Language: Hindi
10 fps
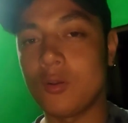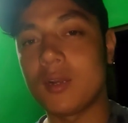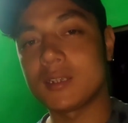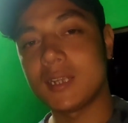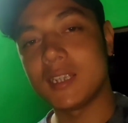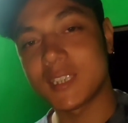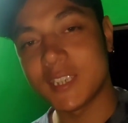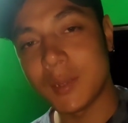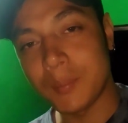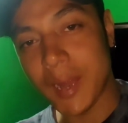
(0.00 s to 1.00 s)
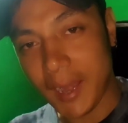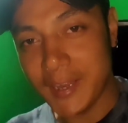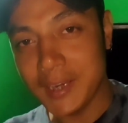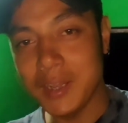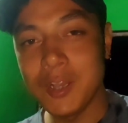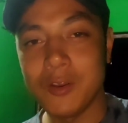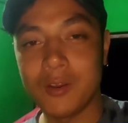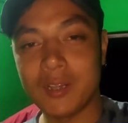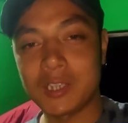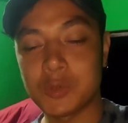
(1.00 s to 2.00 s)
को करते हैं आज के यहीं पे एंड और
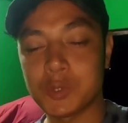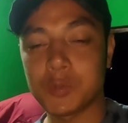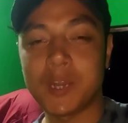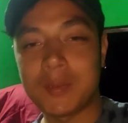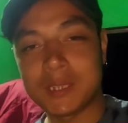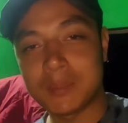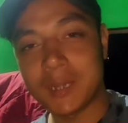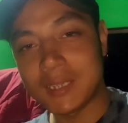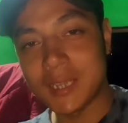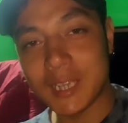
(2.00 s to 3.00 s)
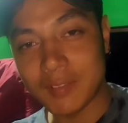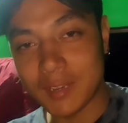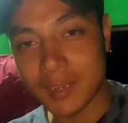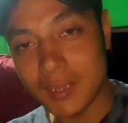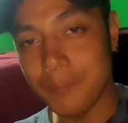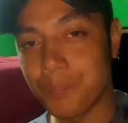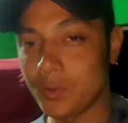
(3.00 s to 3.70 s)
कल सुबह सुबह आठ बजे हम निकल जाएंगे वहाँ के लिए